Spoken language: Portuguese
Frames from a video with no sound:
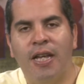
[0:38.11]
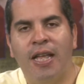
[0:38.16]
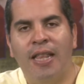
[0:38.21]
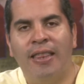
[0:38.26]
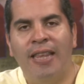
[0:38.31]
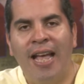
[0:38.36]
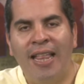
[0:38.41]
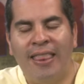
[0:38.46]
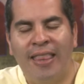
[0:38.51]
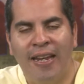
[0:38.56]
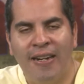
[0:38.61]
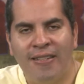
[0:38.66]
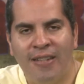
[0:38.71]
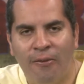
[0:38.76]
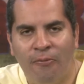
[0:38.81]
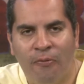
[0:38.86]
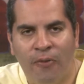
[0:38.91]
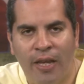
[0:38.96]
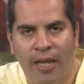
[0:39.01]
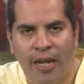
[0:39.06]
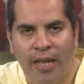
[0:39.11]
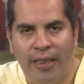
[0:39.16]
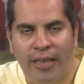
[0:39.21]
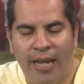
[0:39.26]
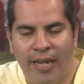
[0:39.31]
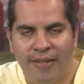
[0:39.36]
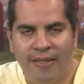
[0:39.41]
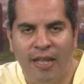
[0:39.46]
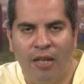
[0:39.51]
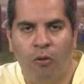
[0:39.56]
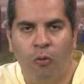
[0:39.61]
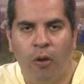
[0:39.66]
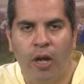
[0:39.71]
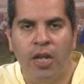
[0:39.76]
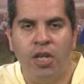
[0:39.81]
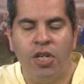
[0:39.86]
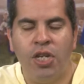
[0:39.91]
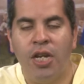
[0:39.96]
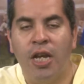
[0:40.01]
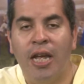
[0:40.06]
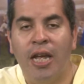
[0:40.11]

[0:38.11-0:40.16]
Na terça-feira, 10 da noite,